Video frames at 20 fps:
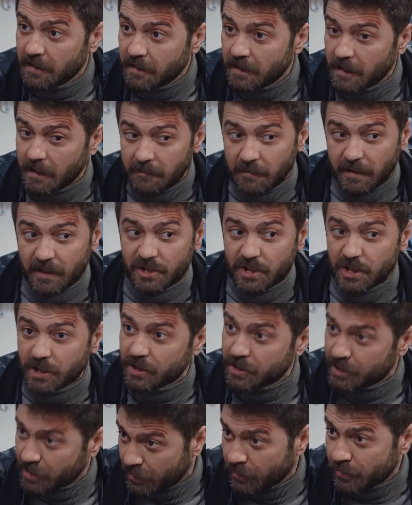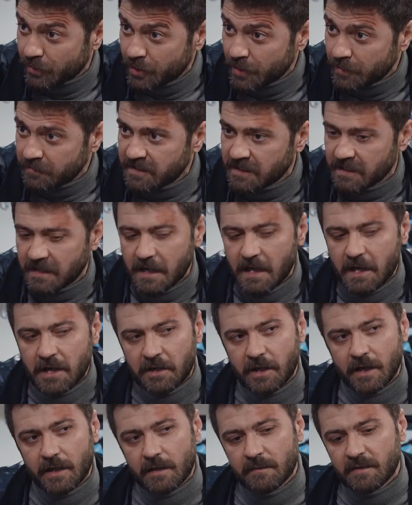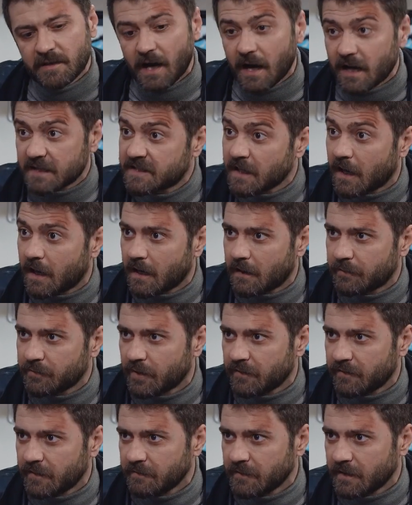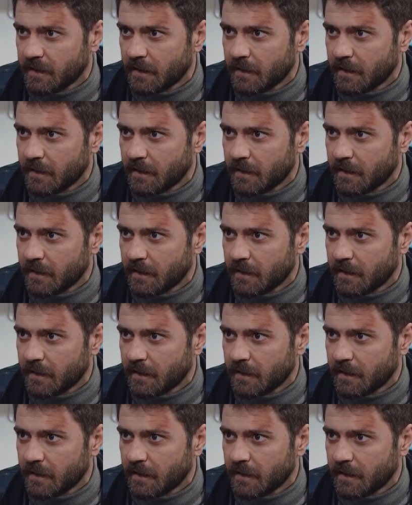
Kendi kendime gıcık gıcık konuşuyorum ki kendimi daha sağlam döveyim